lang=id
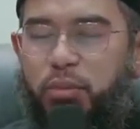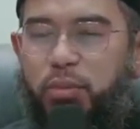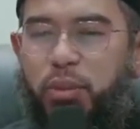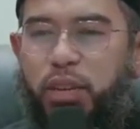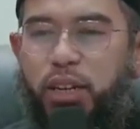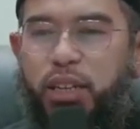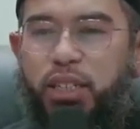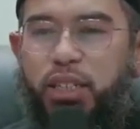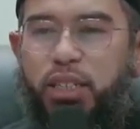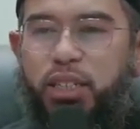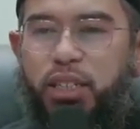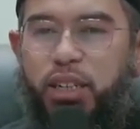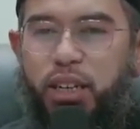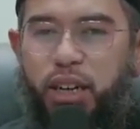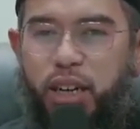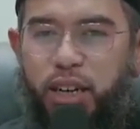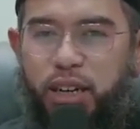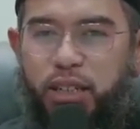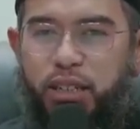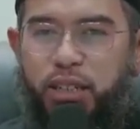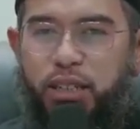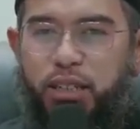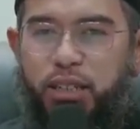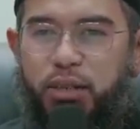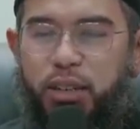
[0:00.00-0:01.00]
paling
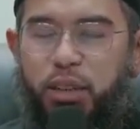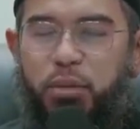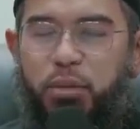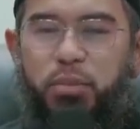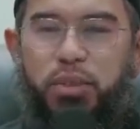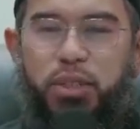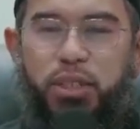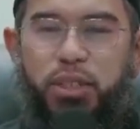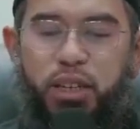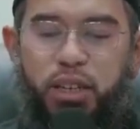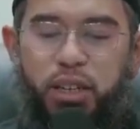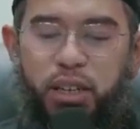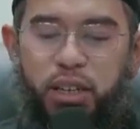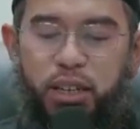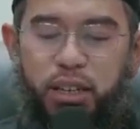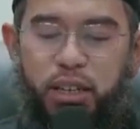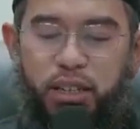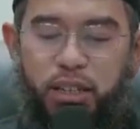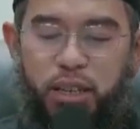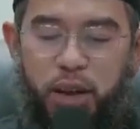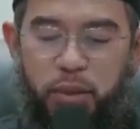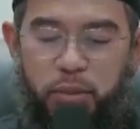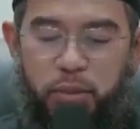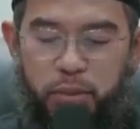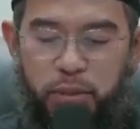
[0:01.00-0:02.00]
jelas dan
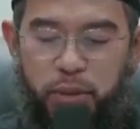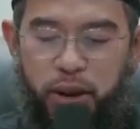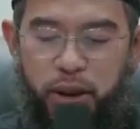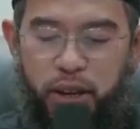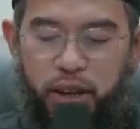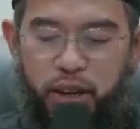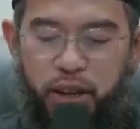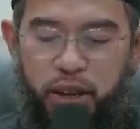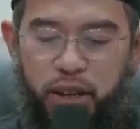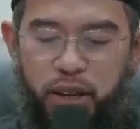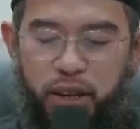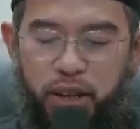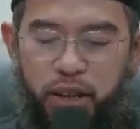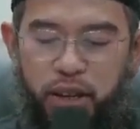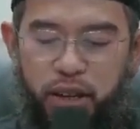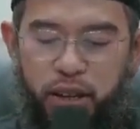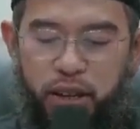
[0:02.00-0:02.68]
pesannya sampai